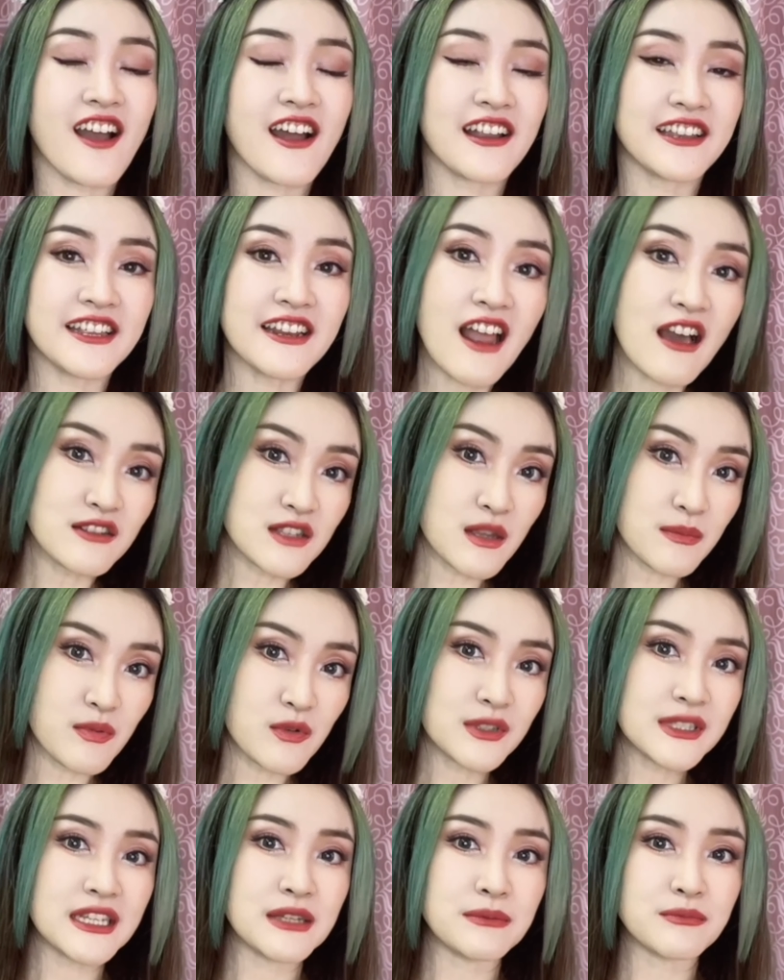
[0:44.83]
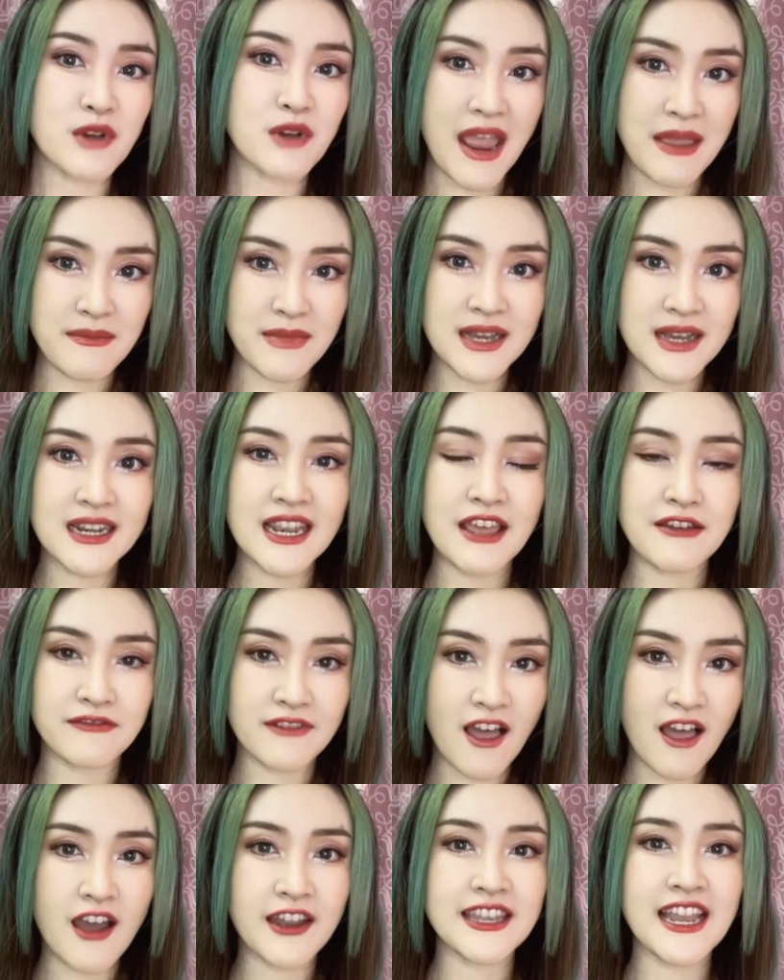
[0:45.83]
ก่อนที่เราจะพูดถึงไพรเมอร์
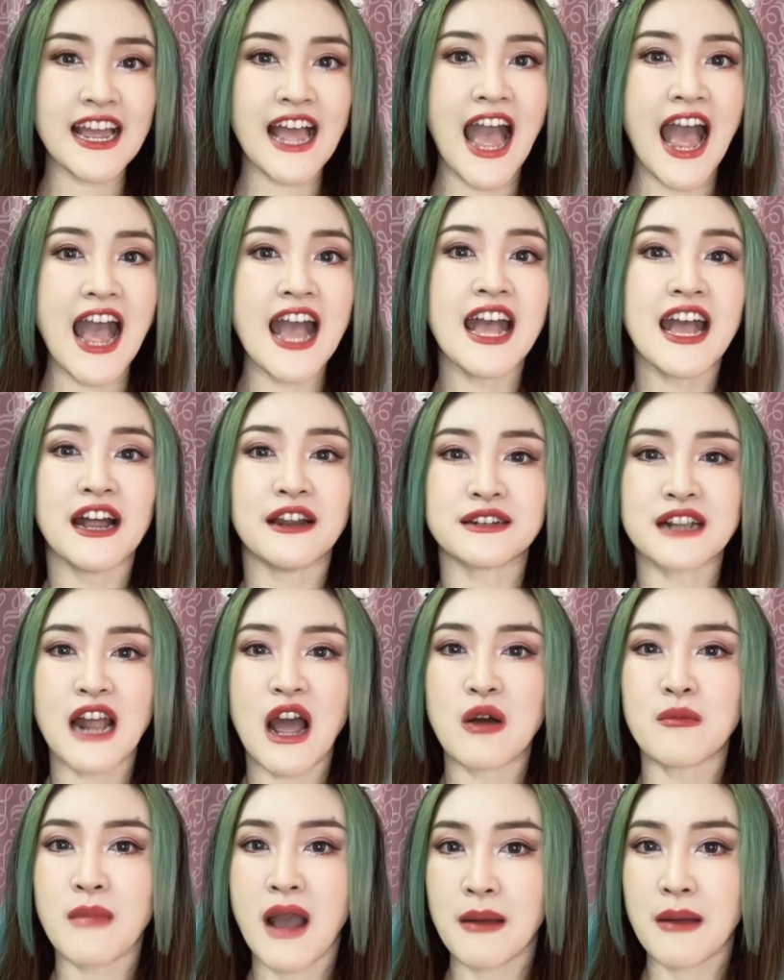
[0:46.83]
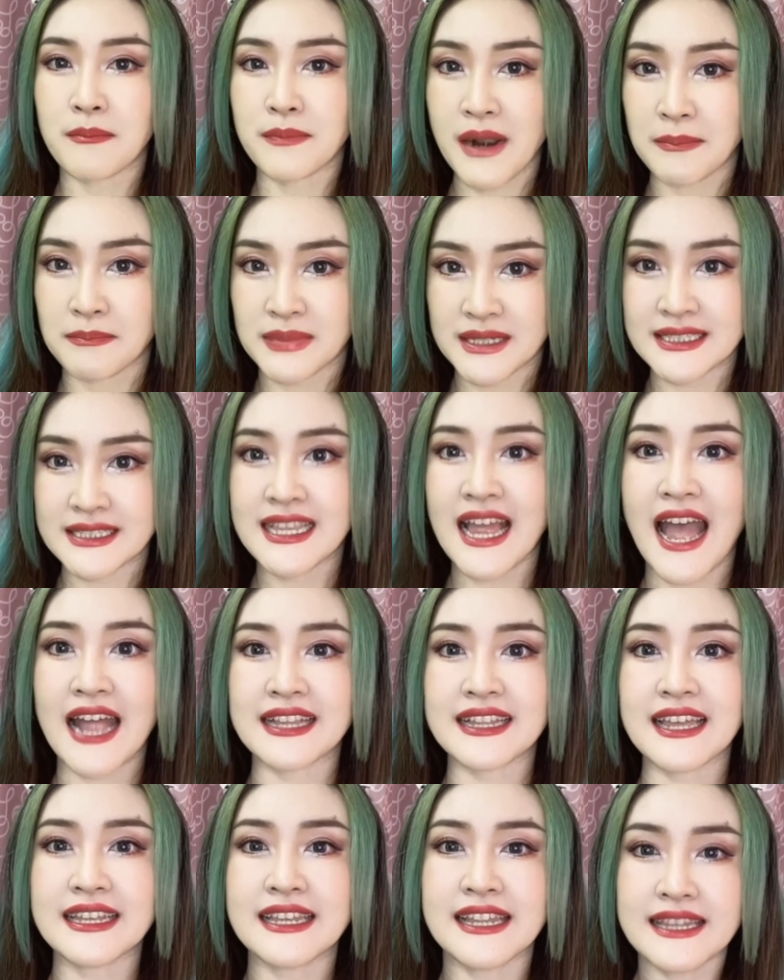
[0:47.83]
Revlon นะคะเรามาปรับพื้นฐาน
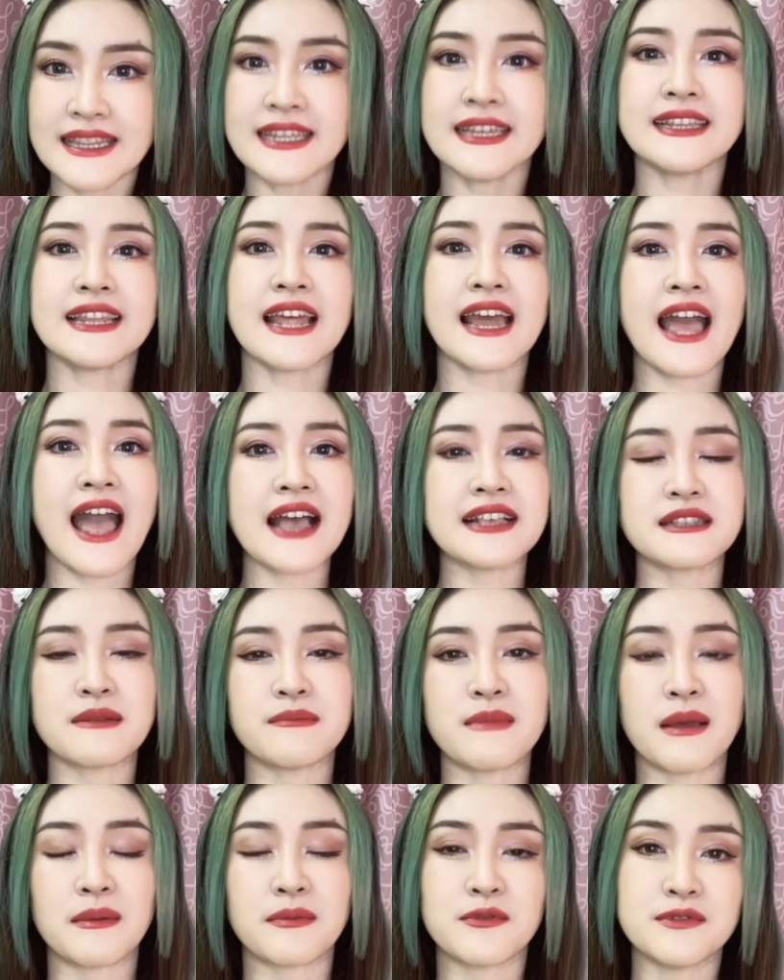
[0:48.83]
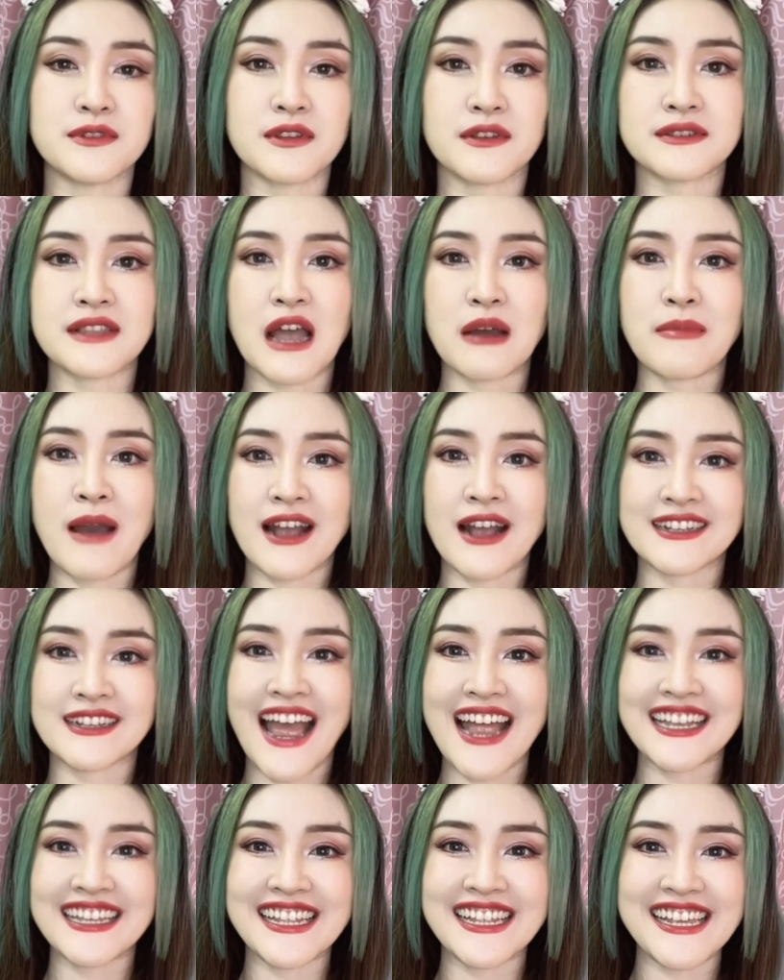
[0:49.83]
กันนิดนึงนะคะสำหรับคุณสาวๆบาง
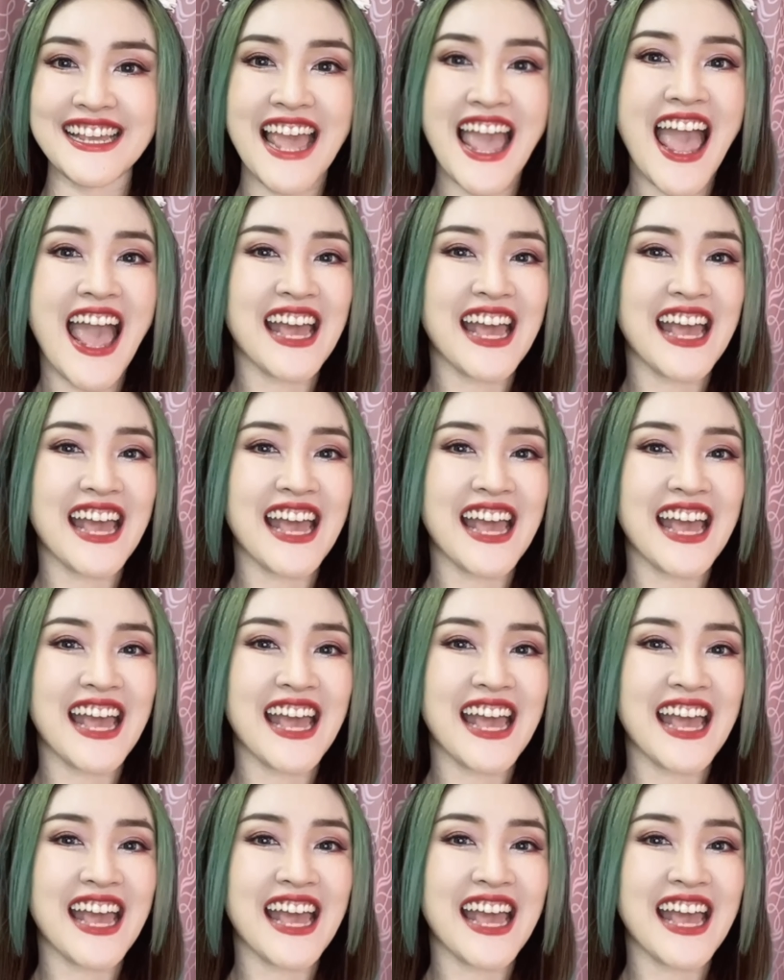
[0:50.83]
ท่านที่